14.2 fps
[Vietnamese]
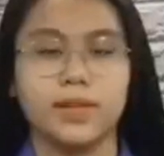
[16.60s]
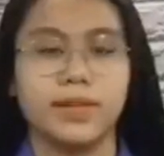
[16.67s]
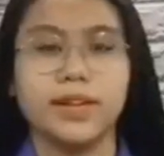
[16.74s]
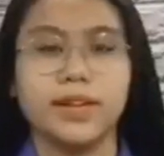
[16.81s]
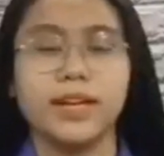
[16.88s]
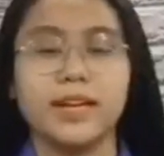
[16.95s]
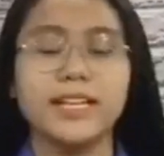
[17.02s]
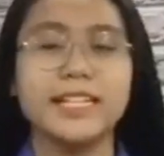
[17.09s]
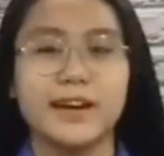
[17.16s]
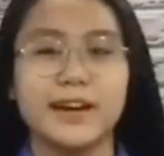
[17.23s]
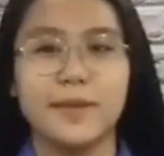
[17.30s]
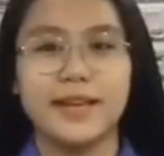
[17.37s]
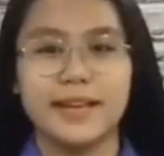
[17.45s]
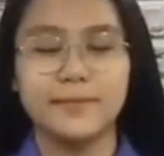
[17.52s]
Kính chào ban
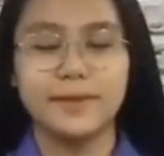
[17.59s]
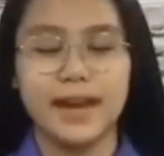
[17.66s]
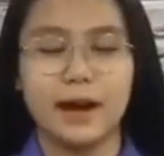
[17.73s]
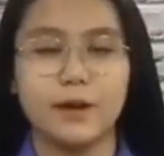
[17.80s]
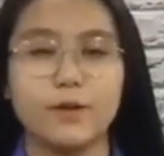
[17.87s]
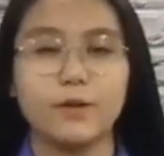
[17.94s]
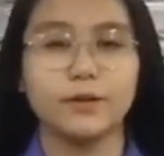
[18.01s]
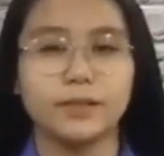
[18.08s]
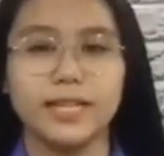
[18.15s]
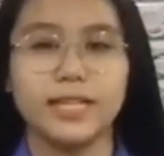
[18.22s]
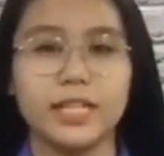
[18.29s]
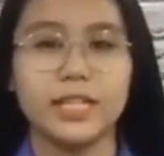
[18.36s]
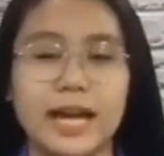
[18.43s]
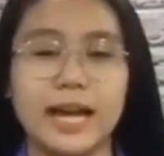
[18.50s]
giám khảo cuộc thi sáng
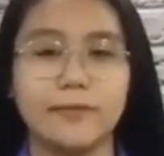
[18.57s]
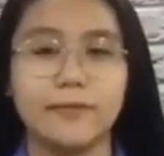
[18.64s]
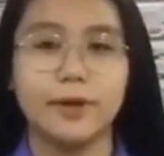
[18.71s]
tạo video